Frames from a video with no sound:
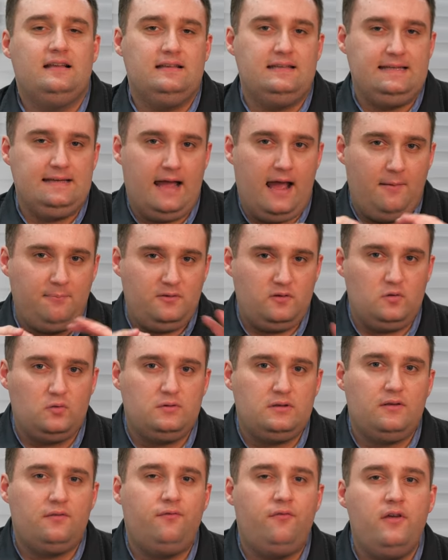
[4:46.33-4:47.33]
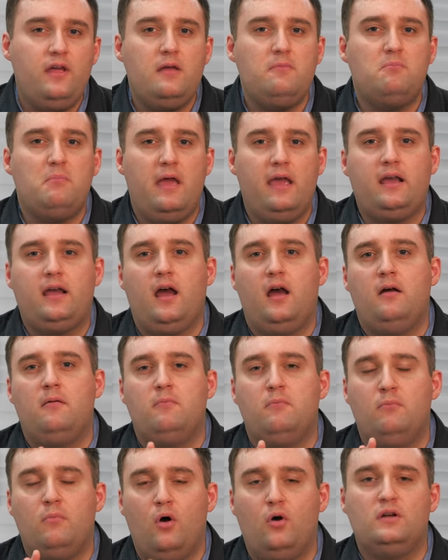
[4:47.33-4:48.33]
die absolute
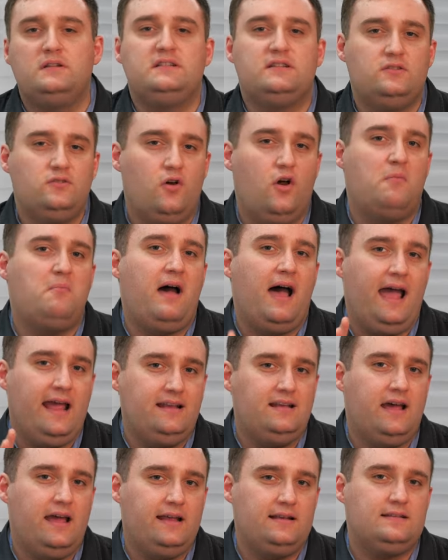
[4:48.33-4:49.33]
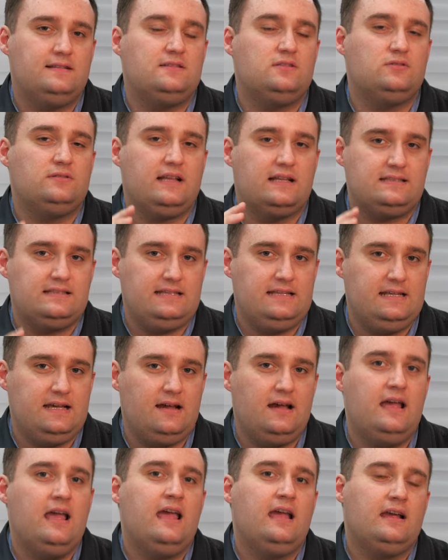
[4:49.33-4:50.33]
Filmmaker-Mode-Norm einhalten, sodass
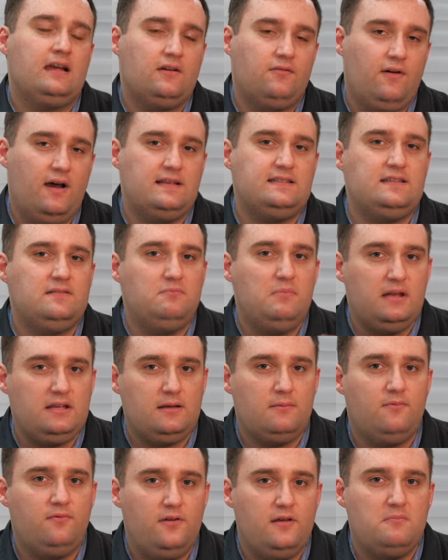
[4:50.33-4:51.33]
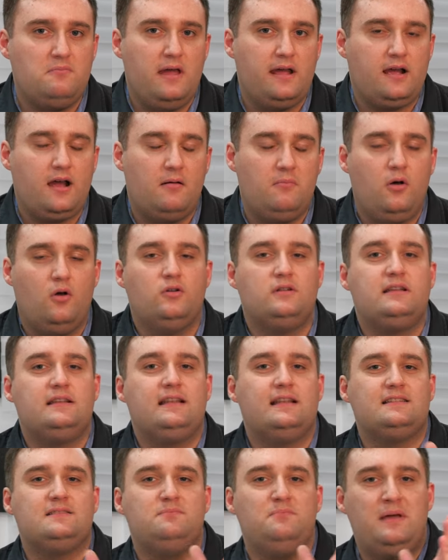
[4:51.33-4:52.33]
ihr quasi mit dem Filmmaker-Mode
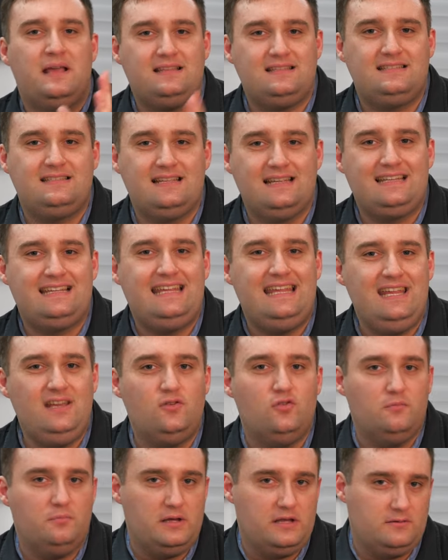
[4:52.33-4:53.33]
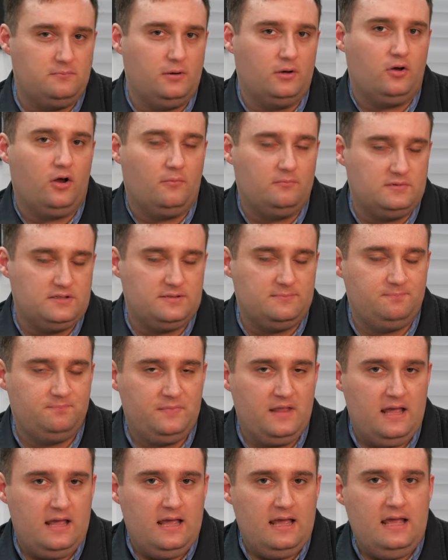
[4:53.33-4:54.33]
das beste Kinobild bekommt.
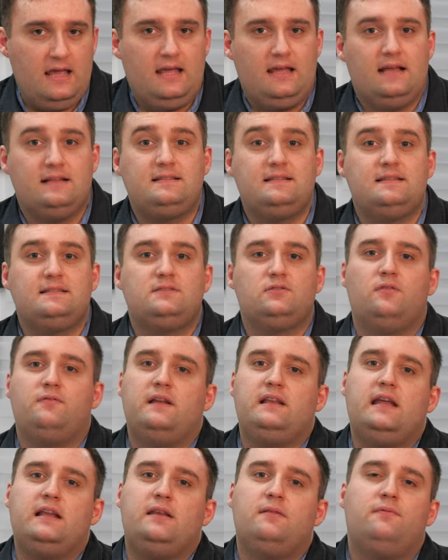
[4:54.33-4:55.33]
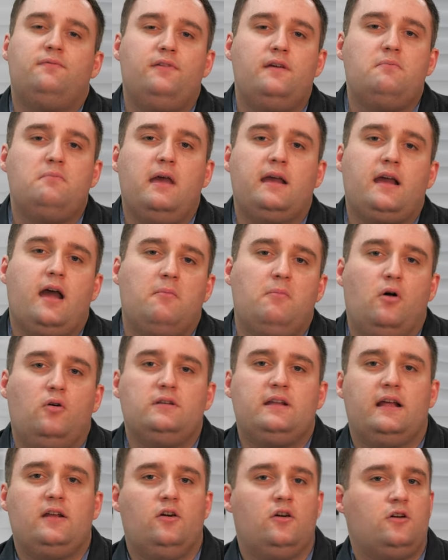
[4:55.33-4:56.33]
Jetzt ist es so, wenn ihr den
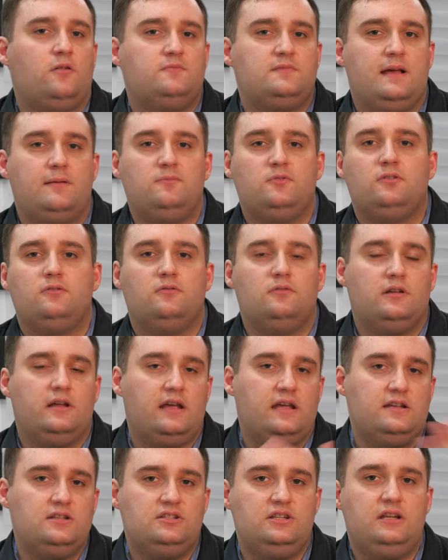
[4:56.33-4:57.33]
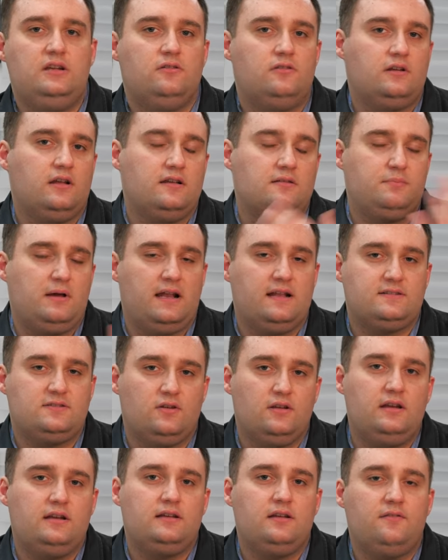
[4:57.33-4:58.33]
Filmmaker-Mode an eurem Samsung oder LG oder
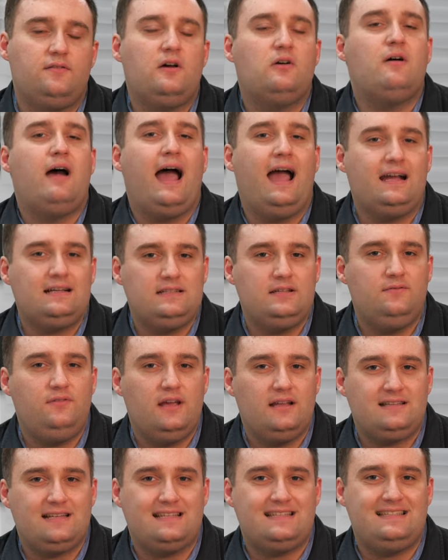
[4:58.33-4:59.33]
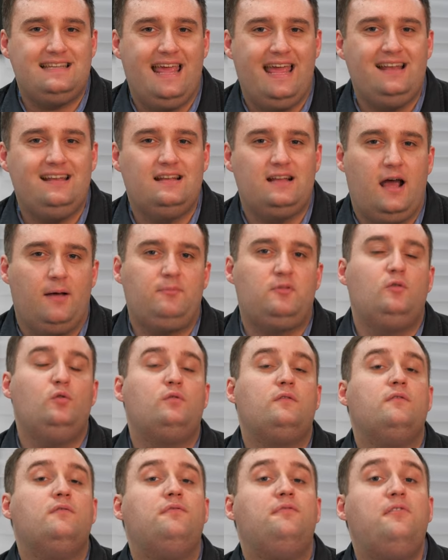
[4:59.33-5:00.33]
Panasonic TV aktiviert, dass der in den
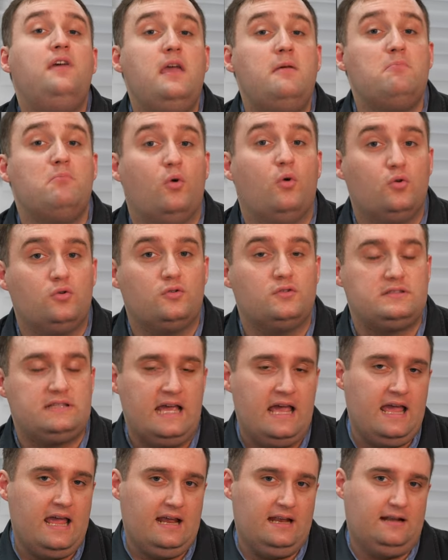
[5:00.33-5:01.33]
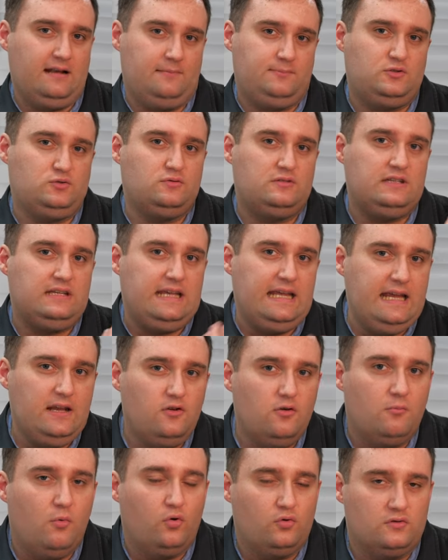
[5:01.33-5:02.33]
absoluten Filmmodus, in den absoluten
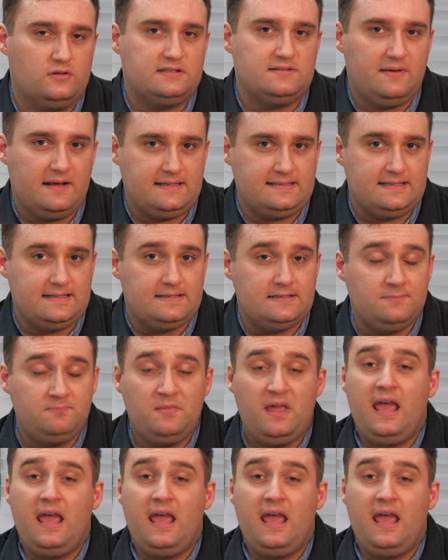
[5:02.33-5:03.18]
Kinomodus wechselt.